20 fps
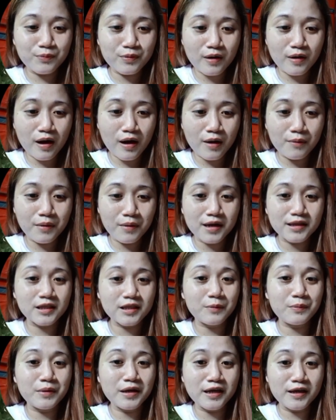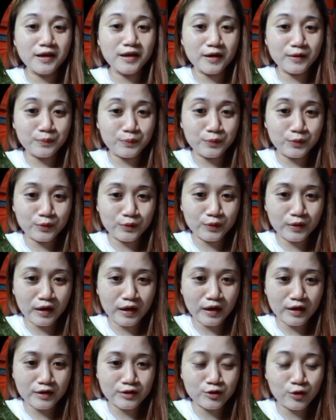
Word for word: Prab at nabigyan po nila.